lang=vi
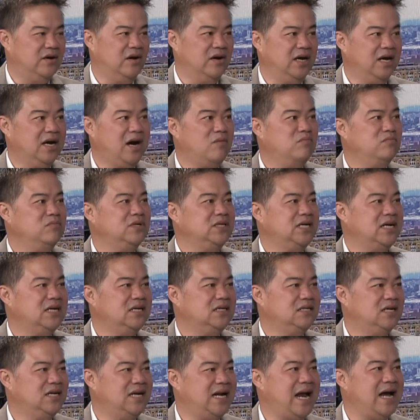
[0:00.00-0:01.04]
rồi nó không có
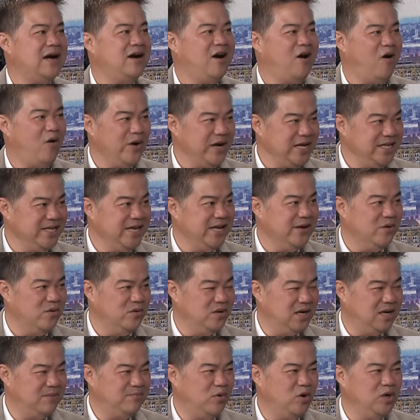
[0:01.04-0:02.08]
ra, nó ra khói nhiều
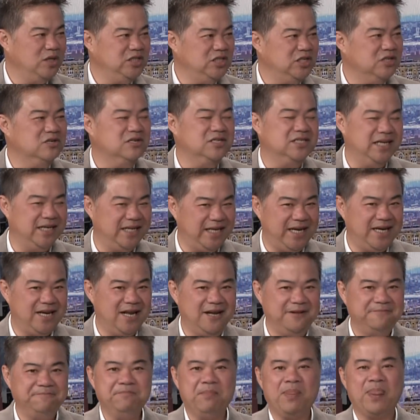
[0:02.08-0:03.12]
nữa, môi trường này kia
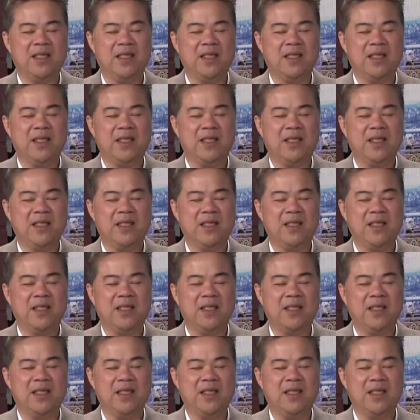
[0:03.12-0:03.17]
đó.